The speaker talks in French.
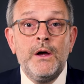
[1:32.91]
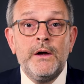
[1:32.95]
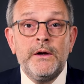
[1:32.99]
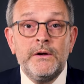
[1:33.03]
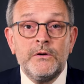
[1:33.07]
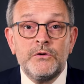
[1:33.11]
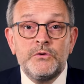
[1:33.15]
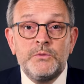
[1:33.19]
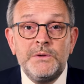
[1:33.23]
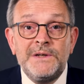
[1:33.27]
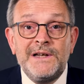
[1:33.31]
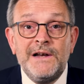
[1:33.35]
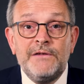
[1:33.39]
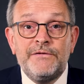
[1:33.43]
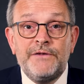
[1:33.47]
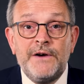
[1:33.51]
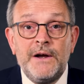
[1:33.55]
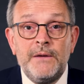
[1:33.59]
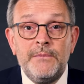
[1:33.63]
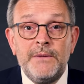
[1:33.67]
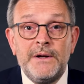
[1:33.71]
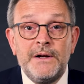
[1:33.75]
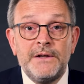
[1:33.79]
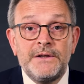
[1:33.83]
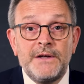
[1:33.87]
Et ensuite, la
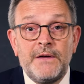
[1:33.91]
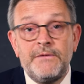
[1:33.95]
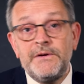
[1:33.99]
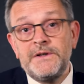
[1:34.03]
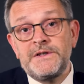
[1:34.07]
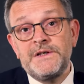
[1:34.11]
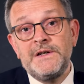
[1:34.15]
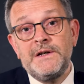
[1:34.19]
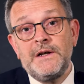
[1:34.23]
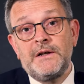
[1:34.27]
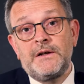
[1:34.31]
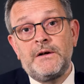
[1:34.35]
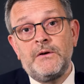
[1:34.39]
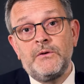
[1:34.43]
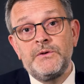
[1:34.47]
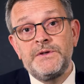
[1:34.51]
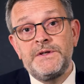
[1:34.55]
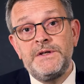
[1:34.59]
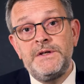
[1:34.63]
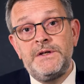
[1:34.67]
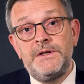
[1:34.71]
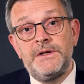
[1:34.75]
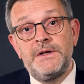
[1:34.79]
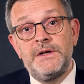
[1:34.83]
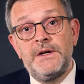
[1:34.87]
flamme, elle a traversé
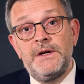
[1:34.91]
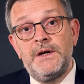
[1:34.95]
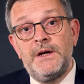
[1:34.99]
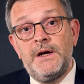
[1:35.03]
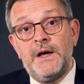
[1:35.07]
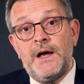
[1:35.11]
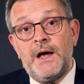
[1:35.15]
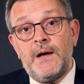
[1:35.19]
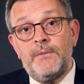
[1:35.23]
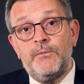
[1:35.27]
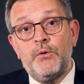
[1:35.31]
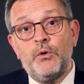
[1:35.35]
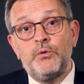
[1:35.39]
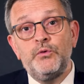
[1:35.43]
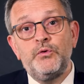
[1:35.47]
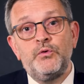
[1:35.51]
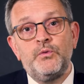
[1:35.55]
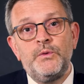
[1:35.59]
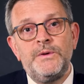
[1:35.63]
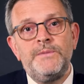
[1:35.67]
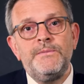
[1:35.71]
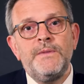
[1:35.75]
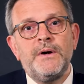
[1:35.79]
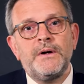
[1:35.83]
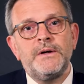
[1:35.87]
l'Atlantique à bord du
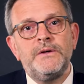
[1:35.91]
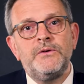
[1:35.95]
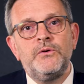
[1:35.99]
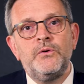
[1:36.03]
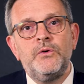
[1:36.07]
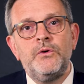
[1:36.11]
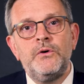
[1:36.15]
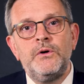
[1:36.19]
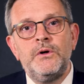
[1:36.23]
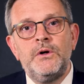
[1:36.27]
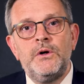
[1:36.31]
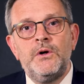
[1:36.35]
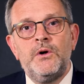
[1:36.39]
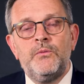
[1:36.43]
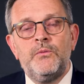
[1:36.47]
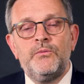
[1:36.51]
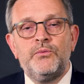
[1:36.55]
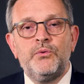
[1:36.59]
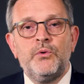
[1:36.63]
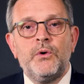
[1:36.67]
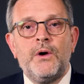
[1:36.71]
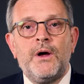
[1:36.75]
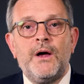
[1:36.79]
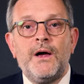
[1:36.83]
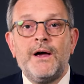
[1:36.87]
Queen Mary II
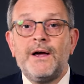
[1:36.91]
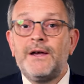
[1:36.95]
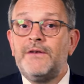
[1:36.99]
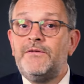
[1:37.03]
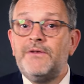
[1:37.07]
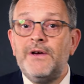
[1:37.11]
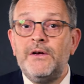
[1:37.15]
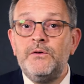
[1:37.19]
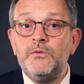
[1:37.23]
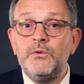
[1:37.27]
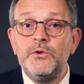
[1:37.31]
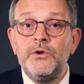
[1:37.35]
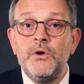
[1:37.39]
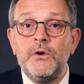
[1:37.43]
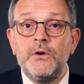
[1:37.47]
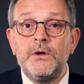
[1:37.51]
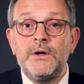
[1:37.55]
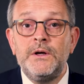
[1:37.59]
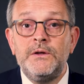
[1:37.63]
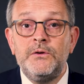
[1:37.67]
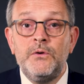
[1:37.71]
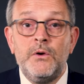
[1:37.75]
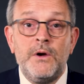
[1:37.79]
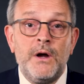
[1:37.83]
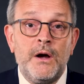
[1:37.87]
pour arriver à New York,
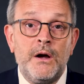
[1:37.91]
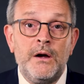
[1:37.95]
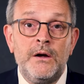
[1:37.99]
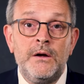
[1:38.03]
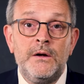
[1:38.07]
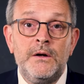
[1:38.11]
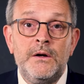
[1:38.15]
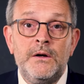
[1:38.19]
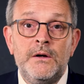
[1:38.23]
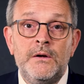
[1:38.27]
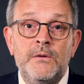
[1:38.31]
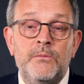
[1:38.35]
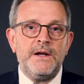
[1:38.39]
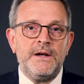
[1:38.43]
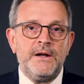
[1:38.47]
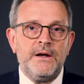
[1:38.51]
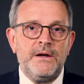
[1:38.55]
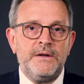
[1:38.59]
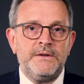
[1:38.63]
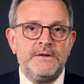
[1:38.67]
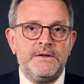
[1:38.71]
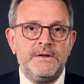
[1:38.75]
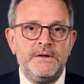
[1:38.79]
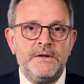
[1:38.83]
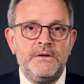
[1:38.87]
et de là, elle a
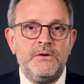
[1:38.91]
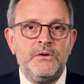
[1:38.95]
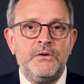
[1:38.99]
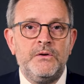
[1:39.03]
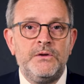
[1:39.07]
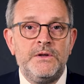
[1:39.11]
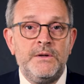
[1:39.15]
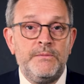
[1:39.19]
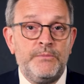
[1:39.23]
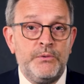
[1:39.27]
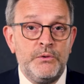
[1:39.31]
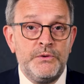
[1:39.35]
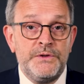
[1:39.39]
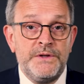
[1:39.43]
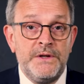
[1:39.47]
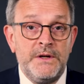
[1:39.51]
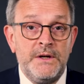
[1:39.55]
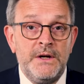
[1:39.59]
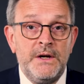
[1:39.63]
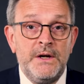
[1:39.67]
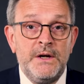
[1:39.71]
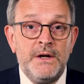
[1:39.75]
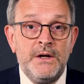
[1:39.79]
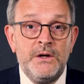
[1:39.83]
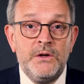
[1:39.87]
été déposée
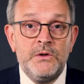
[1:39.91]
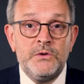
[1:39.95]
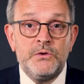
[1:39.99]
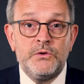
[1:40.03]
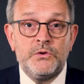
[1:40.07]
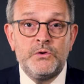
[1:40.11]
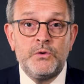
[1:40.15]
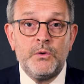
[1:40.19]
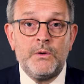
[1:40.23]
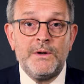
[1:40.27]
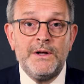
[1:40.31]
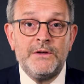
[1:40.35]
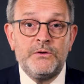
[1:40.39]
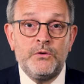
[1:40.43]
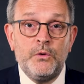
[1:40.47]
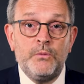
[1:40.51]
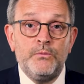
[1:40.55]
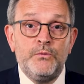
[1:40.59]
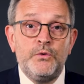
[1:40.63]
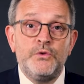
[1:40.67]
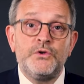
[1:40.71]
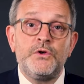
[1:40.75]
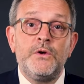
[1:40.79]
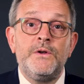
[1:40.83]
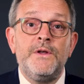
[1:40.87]
sur la tombe
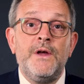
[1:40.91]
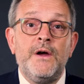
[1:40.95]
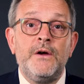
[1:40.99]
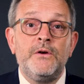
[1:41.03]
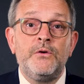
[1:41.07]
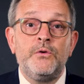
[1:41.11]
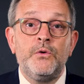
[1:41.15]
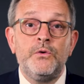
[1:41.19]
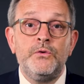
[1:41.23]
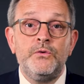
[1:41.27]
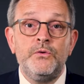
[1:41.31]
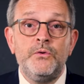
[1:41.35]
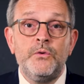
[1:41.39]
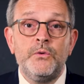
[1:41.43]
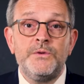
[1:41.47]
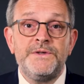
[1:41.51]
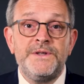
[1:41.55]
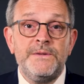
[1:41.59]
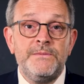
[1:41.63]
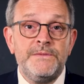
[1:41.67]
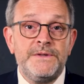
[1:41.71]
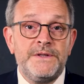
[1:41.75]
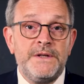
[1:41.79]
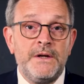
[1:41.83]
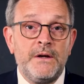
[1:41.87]
du soldat inconnu au
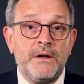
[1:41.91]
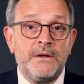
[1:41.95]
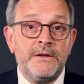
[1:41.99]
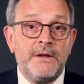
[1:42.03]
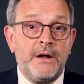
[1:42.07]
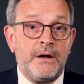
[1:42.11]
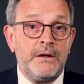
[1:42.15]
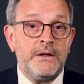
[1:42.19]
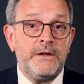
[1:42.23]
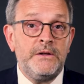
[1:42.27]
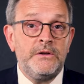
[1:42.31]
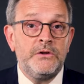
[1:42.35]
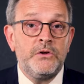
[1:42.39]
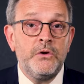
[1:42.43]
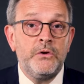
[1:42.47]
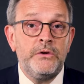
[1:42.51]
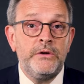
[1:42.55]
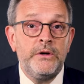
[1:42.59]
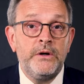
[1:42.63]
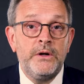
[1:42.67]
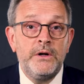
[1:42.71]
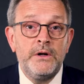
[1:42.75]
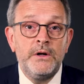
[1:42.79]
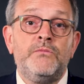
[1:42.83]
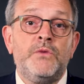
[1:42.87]
cimetière d'Arlington,
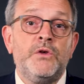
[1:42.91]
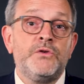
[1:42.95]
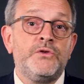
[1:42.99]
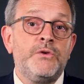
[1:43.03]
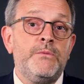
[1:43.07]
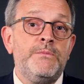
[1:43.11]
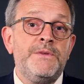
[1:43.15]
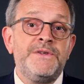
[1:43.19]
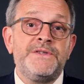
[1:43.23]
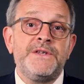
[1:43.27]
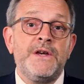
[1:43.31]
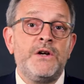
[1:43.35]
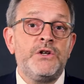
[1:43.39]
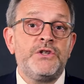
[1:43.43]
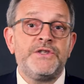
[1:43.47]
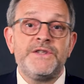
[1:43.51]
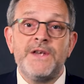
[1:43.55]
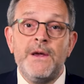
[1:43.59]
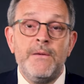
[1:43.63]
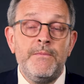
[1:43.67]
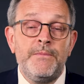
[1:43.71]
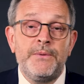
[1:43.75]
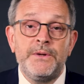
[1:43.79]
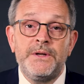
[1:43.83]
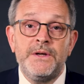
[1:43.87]
dans un message
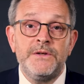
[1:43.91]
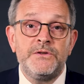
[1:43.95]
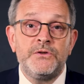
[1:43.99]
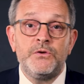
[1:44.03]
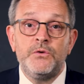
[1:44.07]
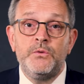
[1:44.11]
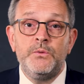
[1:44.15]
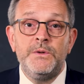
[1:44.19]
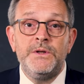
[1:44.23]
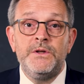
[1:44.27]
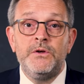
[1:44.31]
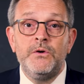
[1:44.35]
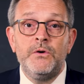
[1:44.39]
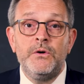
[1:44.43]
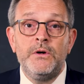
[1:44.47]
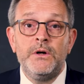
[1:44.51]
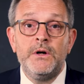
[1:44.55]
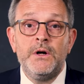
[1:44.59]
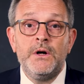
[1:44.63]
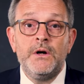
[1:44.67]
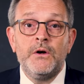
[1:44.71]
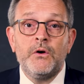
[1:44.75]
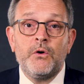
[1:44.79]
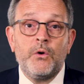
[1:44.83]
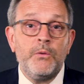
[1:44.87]
simple qui est celui de
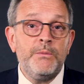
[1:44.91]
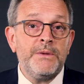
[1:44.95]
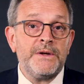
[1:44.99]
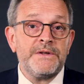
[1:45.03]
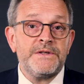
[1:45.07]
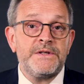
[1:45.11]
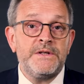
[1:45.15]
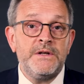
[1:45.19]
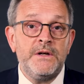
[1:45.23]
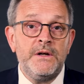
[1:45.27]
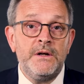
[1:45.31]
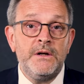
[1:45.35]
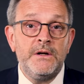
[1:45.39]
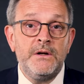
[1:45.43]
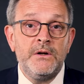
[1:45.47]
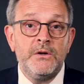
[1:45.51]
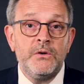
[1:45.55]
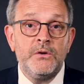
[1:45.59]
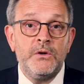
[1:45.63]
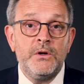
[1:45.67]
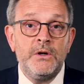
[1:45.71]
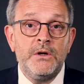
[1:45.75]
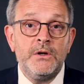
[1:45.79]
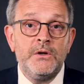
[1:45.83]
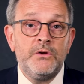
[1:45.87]
remercier
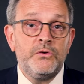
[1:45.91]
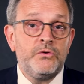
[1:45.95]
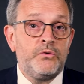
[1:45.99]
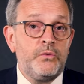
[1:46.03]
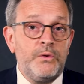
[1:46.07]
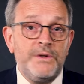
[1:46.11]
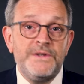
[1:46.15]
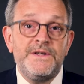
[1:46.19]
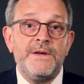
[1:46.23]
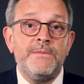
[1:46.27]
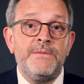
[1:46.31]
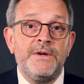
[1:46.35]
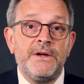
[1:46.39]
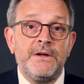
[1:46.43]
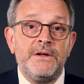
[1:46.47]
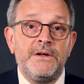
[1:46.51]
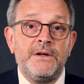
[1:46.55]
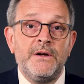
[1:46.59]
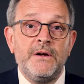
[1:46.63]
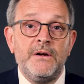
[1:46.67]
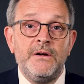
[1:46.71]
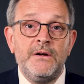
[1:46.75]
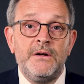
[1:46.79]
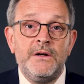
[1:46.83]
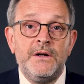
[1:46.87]
tous les
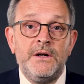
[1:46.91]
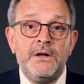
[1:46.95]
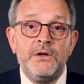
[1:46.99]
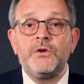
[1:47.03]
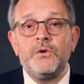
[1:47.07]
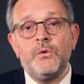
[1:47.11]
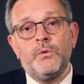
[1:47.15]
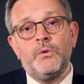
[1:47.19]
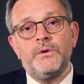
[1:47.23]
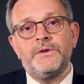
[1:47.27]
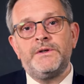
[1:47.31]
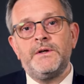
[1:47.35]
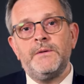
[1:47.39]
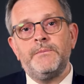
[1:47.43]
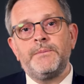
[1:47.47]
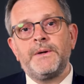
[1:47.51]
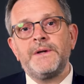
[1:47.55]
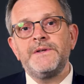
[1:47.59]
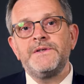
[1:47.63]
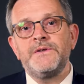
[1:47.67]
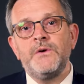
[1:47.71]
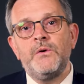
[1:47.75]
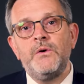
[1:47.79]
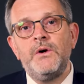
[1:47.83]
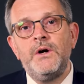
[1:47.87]
Américains qui ont été
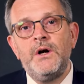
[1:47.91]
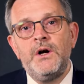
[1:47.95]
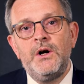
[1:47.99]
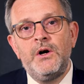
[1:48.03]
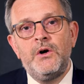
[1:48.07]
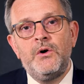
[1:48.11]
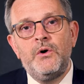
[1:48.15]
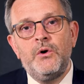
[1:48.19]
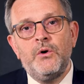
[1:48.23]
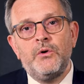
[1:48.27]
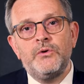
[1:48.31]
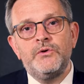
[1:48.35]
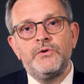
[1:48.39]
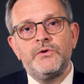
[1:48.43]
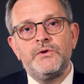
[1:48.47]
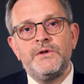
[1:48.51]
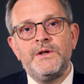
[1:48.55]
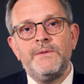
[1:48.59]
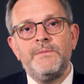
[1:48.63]
présents lors de ce